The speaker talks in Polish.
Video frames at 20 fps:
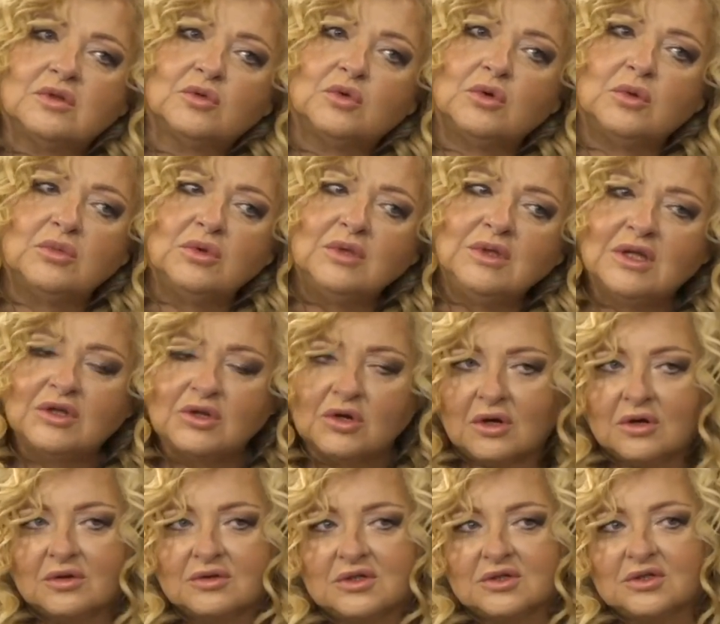z którymi nie do
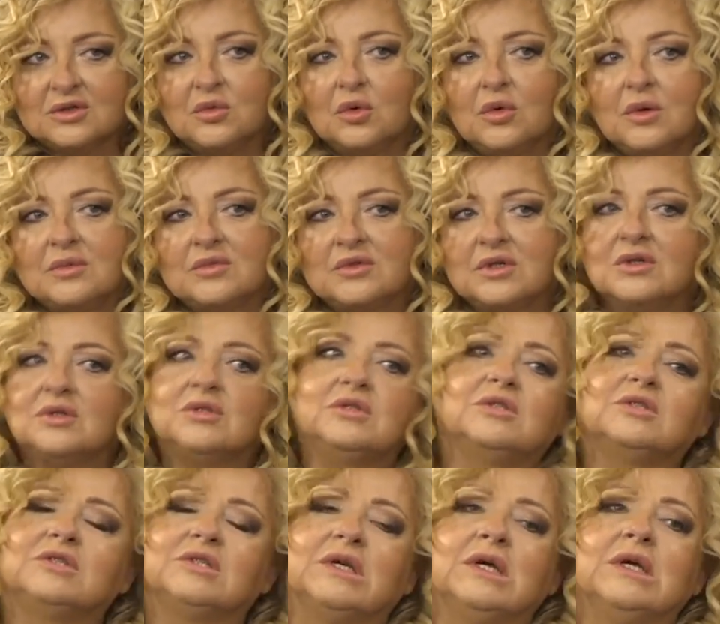końca się mogłam
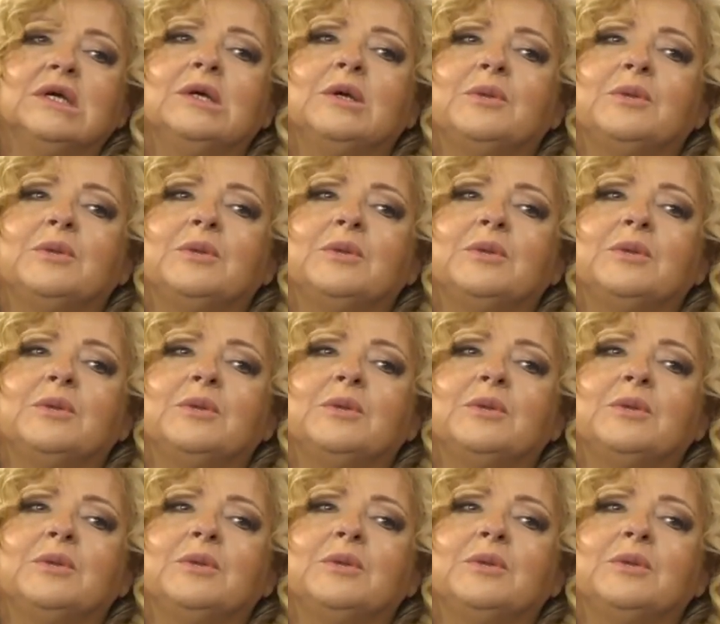zgodzić.